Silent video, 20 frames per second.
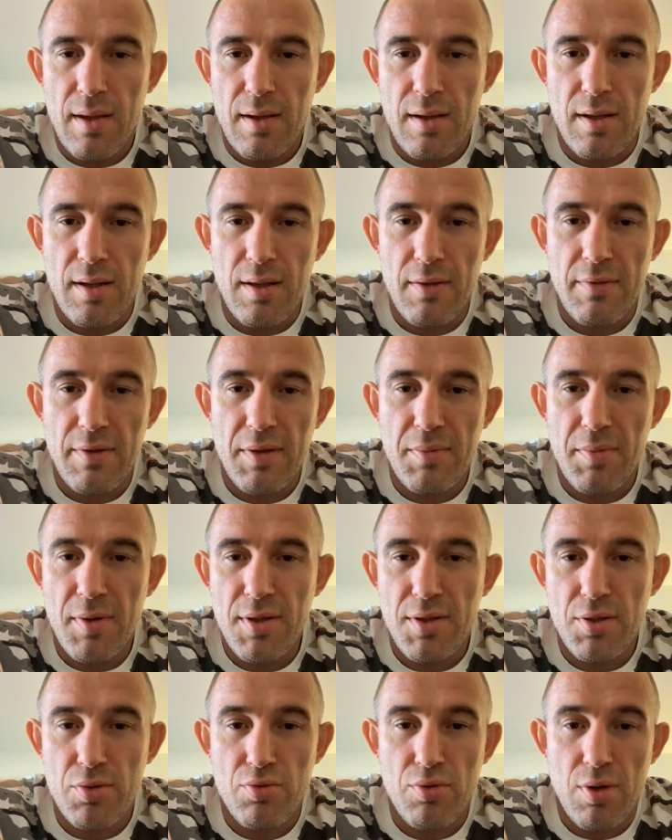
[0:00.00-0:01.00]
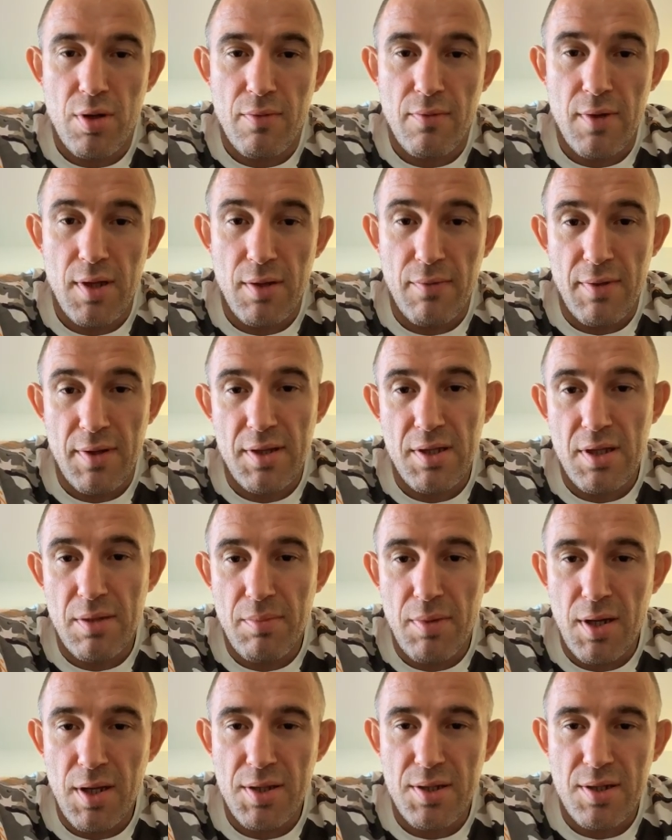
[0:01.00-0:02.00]
Голова не болит от ударов. голова иногда
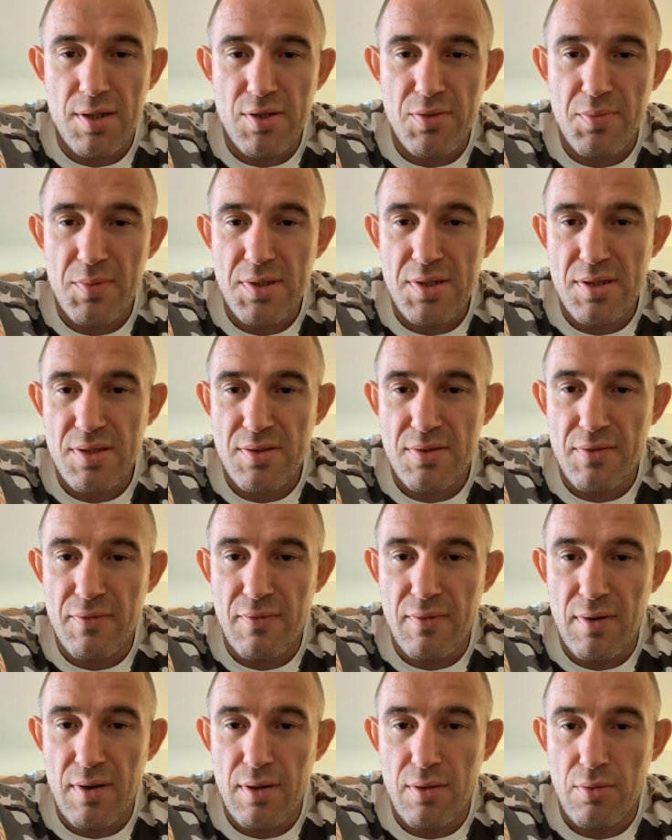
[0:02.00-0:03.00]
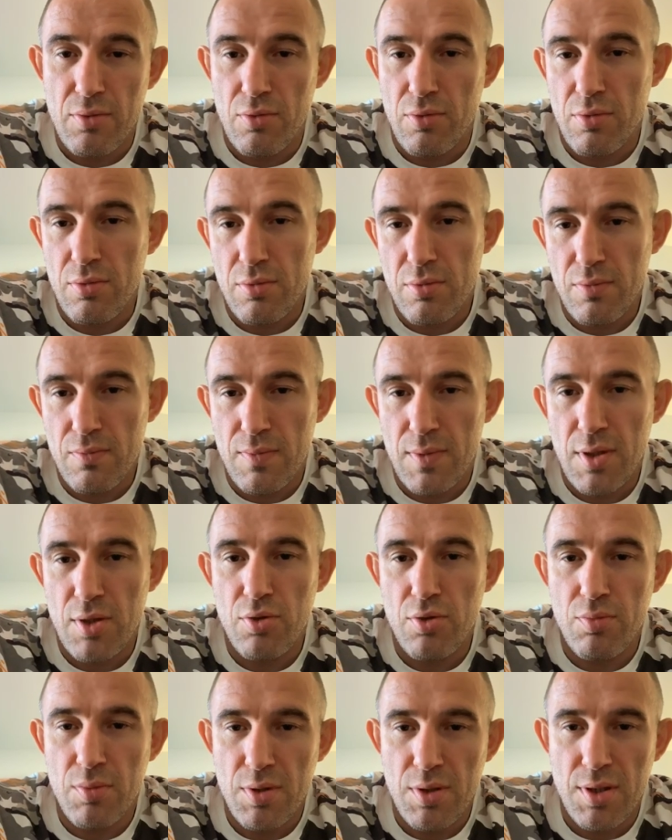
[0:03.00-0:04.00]
болит раз в месяц-два, но я
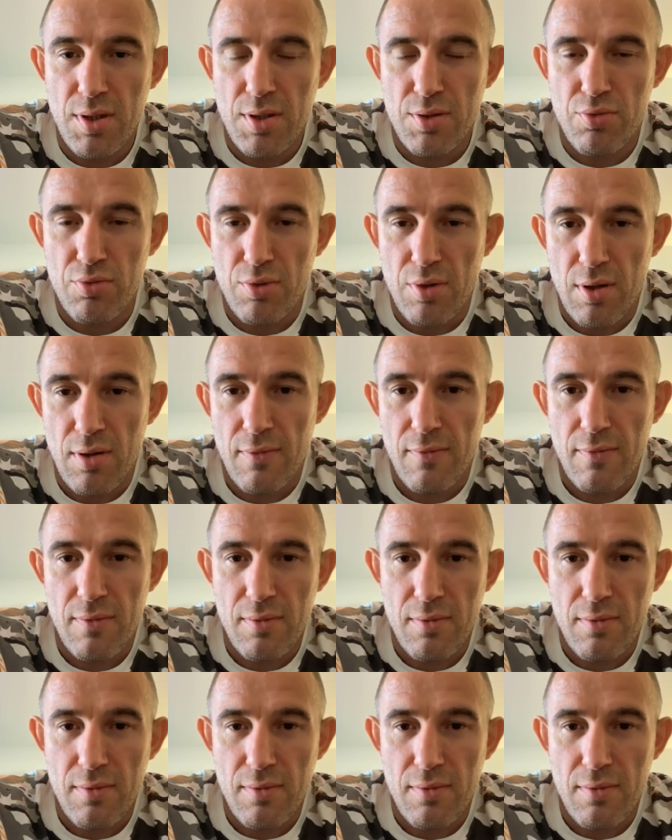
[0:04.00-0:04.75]
думаю нет ударов.